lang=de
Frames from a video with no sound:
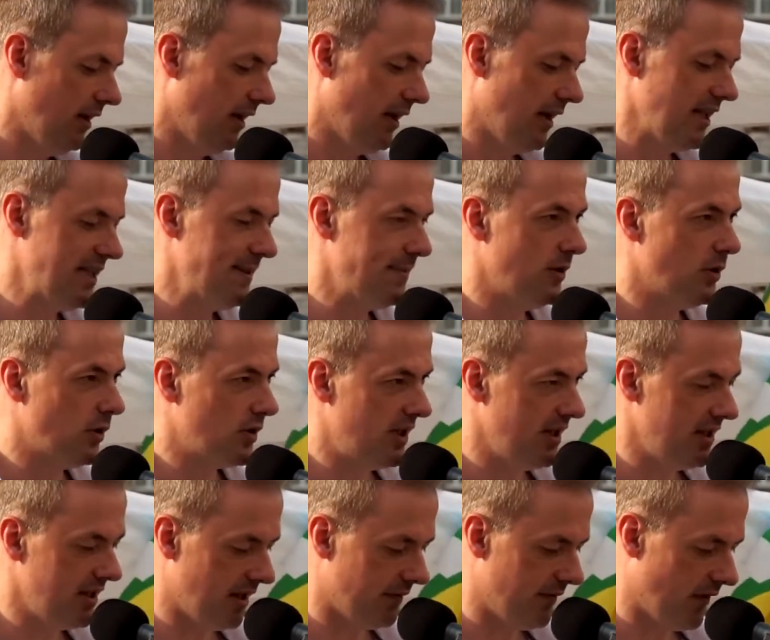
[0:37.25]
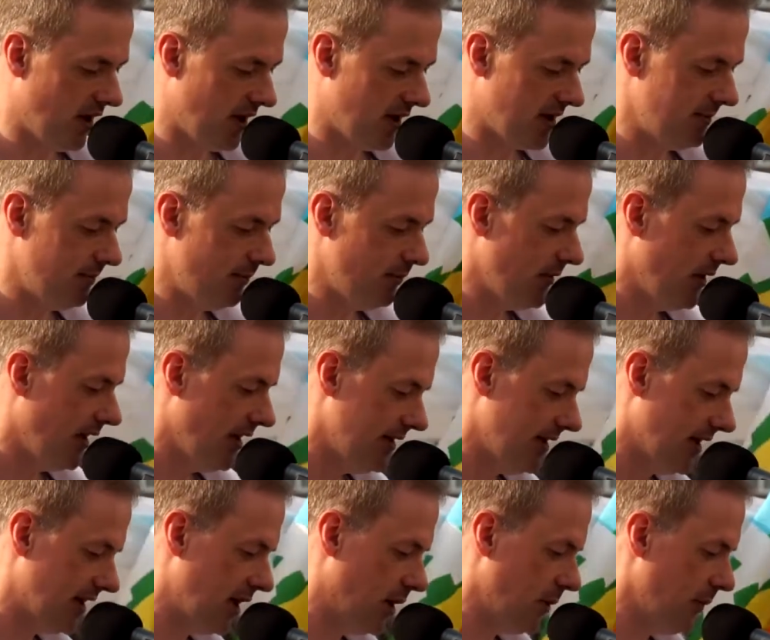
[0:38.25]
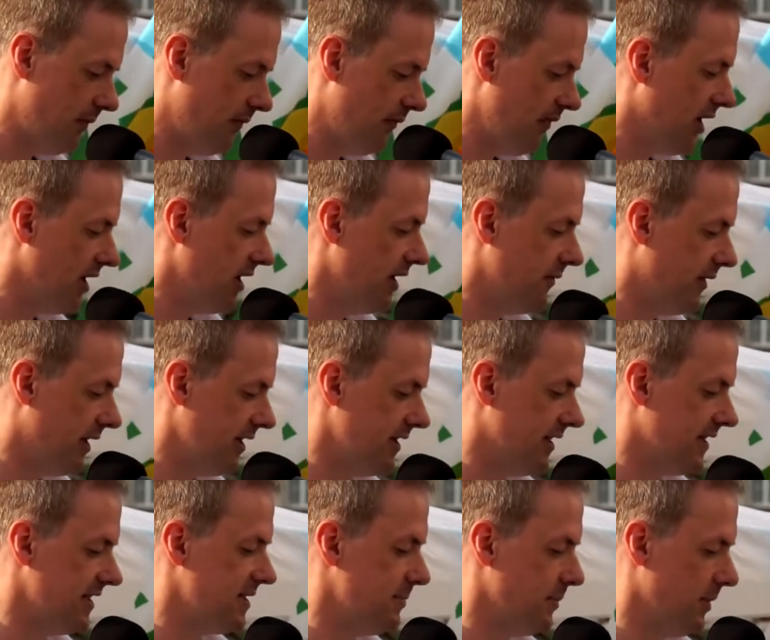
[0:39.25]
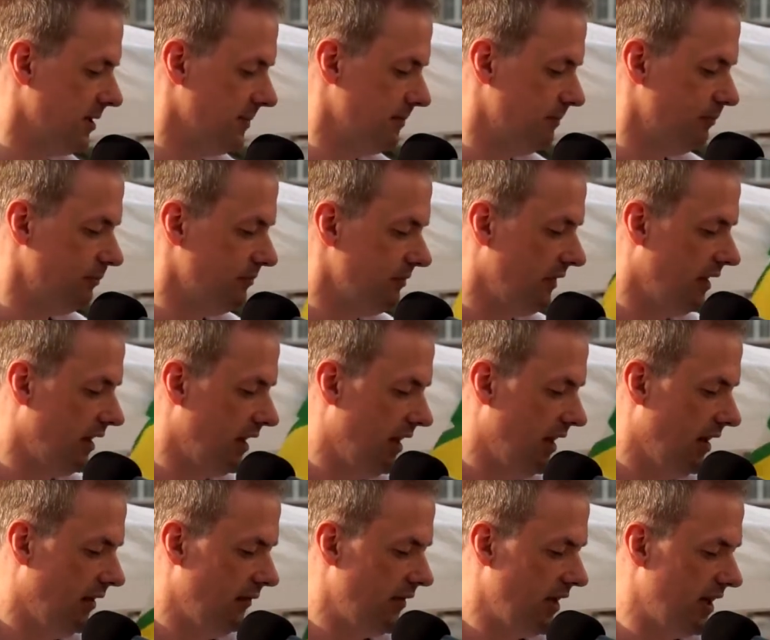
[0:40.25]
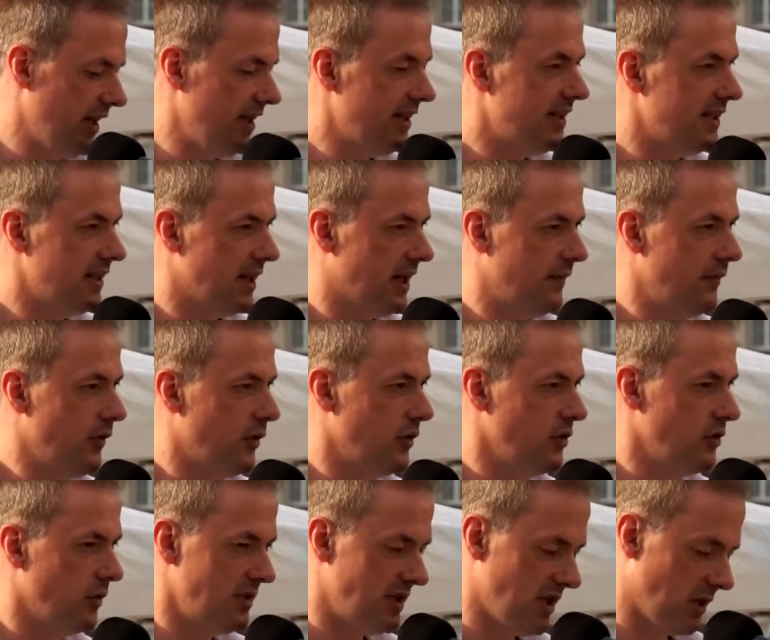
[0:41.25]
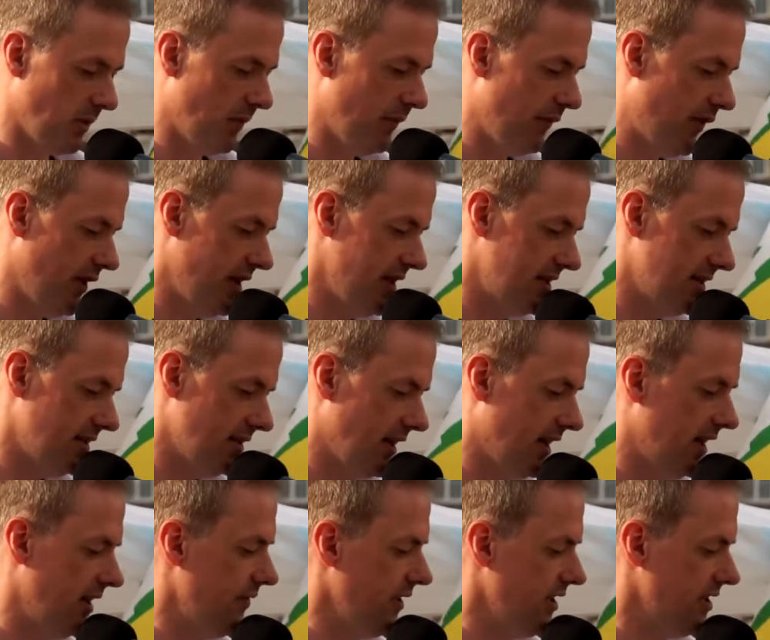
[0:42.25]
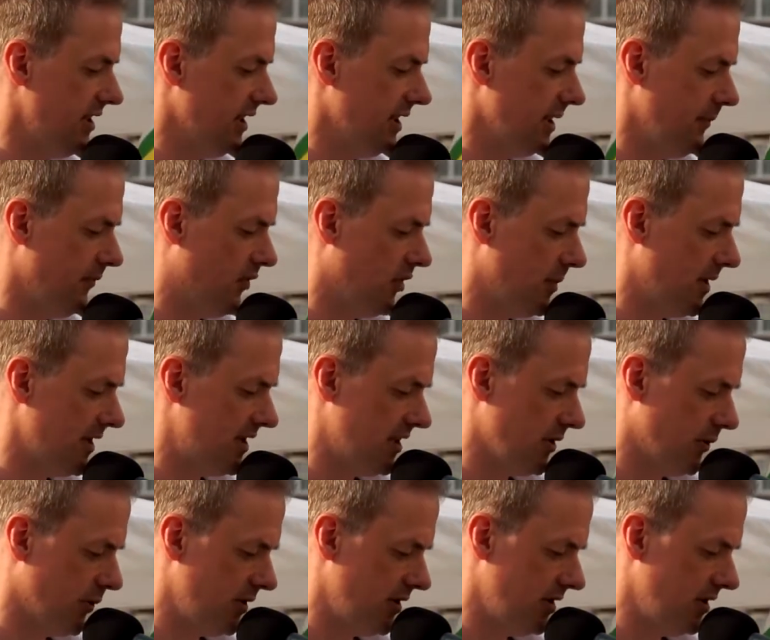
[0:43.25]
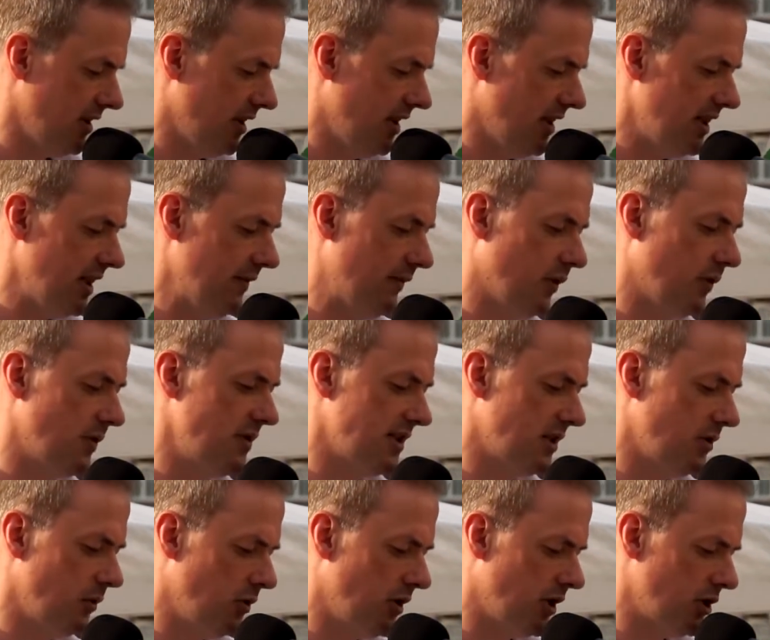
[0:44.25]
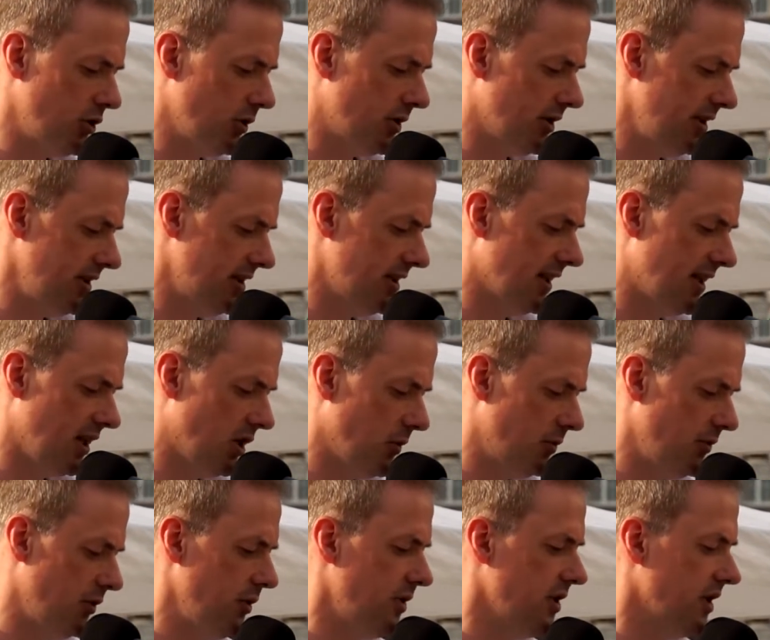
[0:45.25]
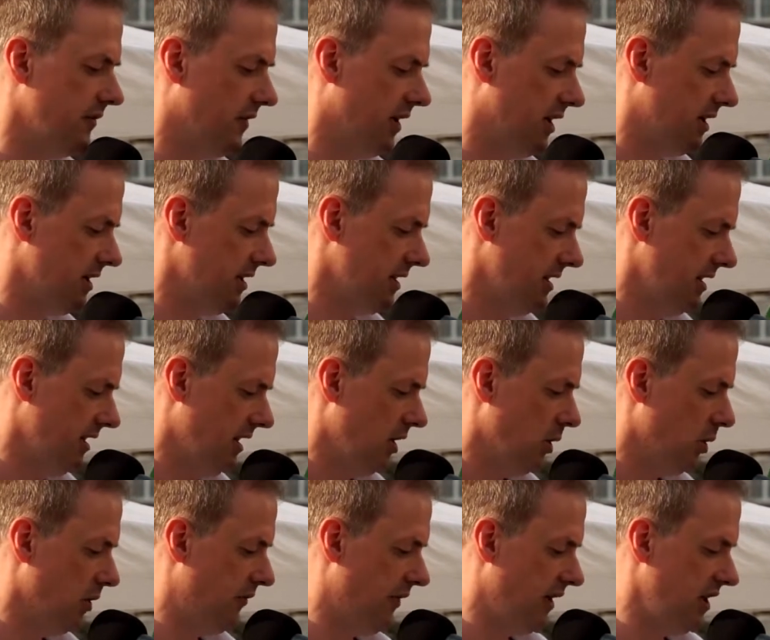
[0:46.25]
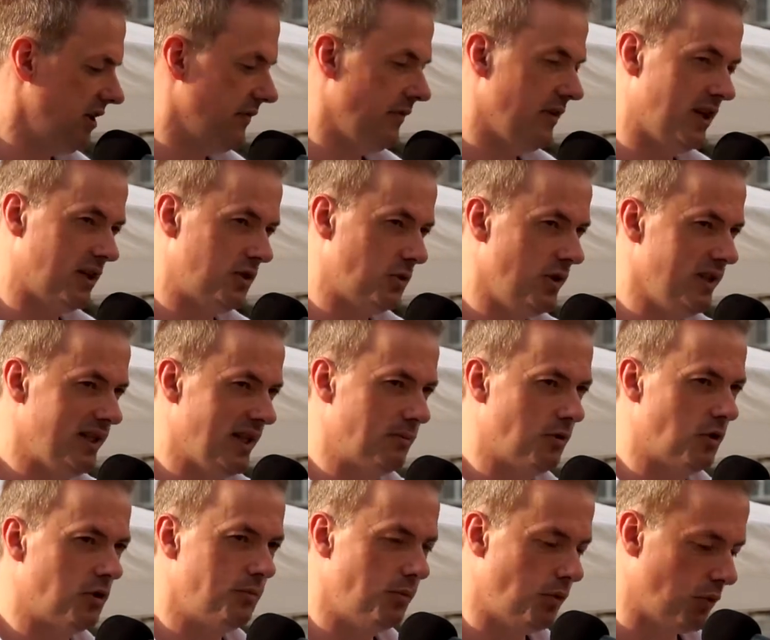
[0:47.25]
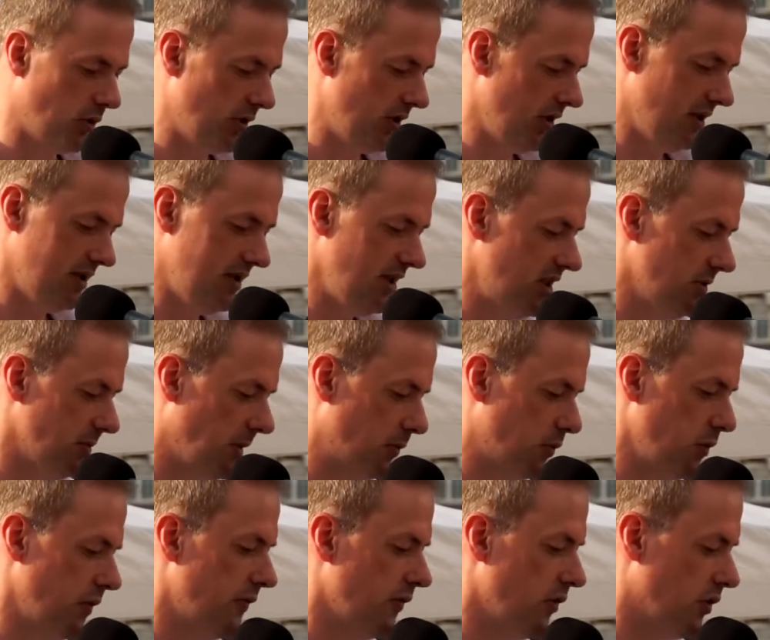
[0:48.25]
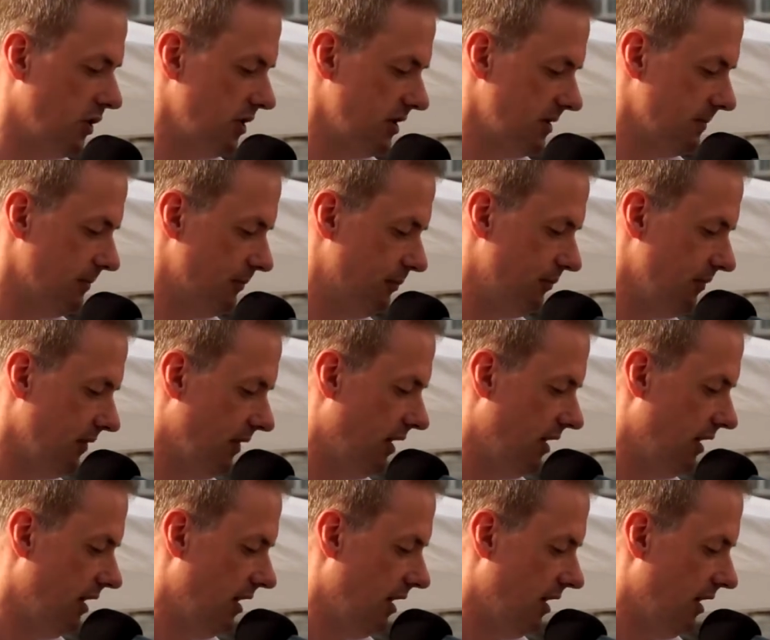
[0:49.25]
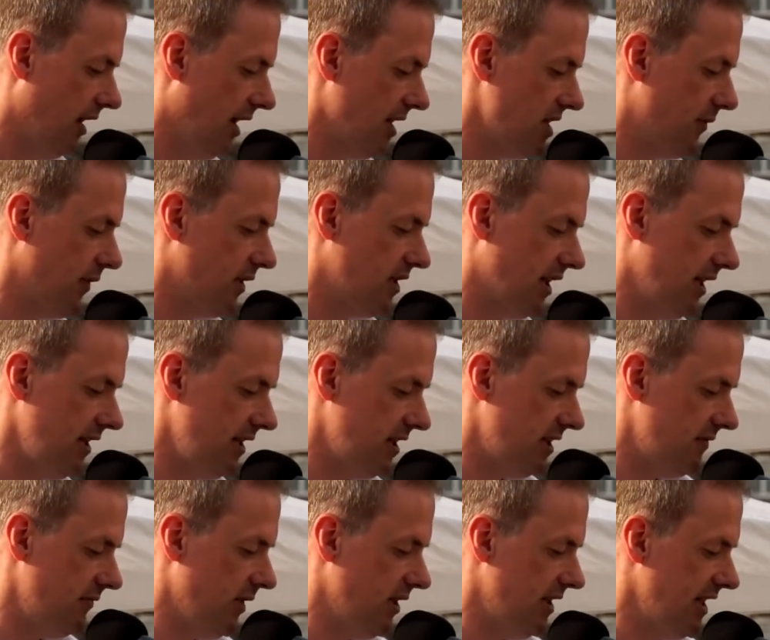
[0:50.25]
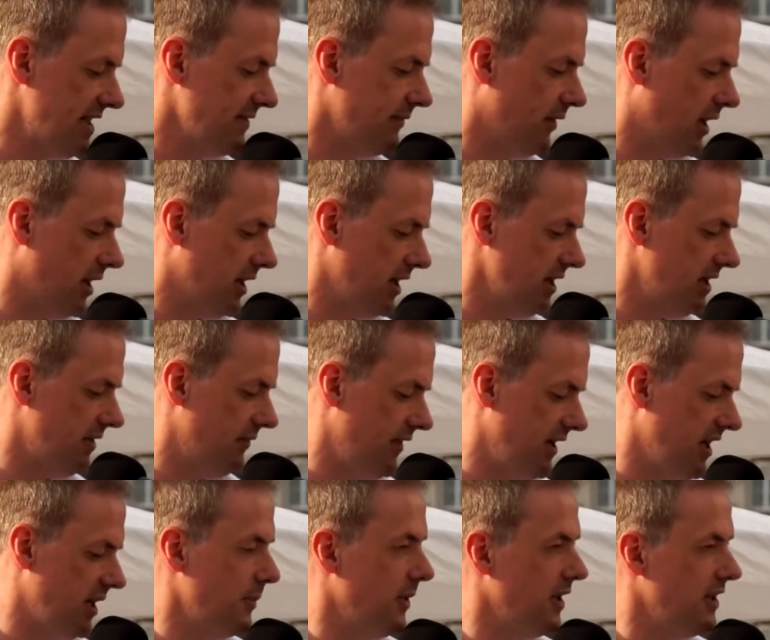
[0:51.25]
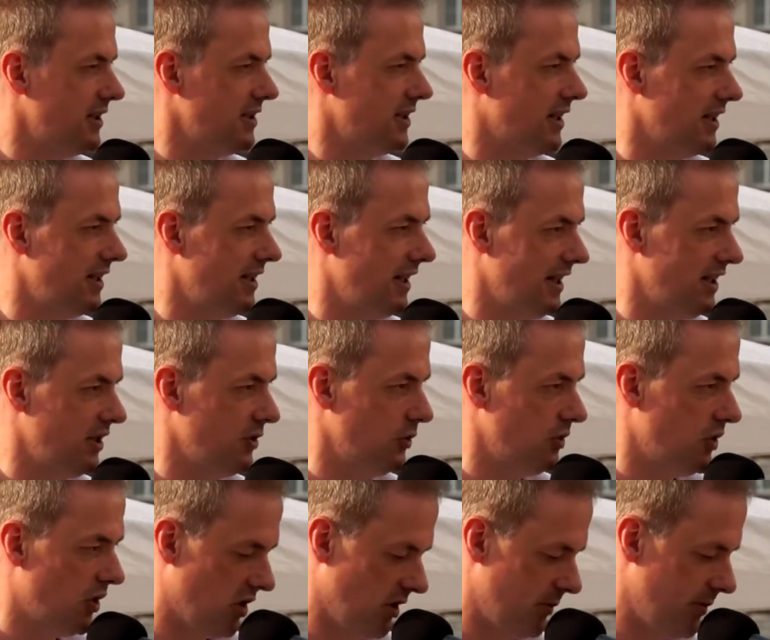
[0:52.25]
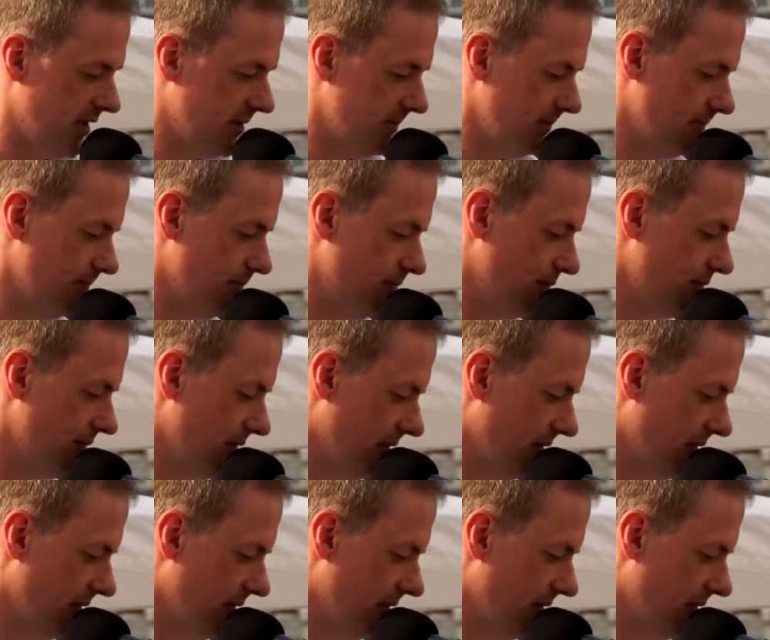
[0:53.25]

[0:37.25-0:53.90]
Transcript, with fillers: Als wir noch Kinder waren, da glaubten wir an den Weihnachtsmann. Wir hielten dafür durch unser Umfeld alle wichtigen Informationen, die für unseren unerschütterlichen Glauben nötig waren und welche wir natürlich am Nordpol nicht überprüfen konnten. Also verteidigten wir diese Wahrheit vehement gegen jeden Ungläubigen.